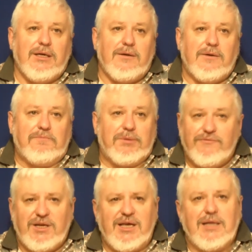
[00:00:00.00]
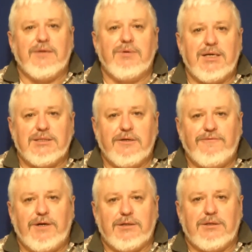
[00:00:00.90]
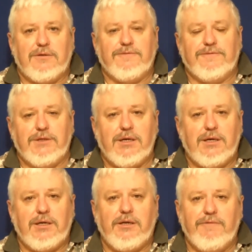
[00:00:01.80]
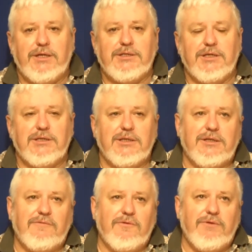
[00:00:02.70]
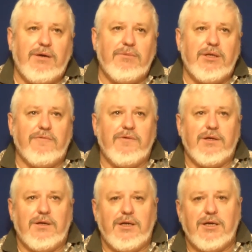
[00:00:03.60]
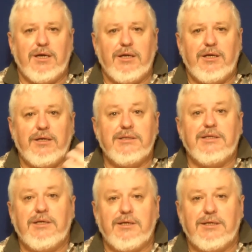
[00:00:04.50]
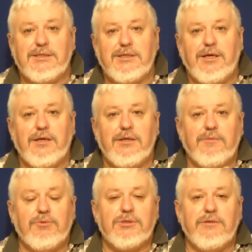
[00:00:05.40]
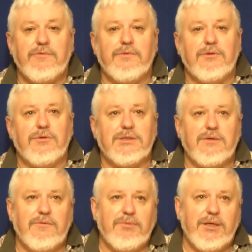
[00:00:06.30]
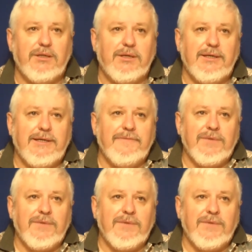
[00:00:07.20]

Э, под влиянием разных факторов. На еврейский язык того времени влияли и языки рассеяния после Вавилонского плена.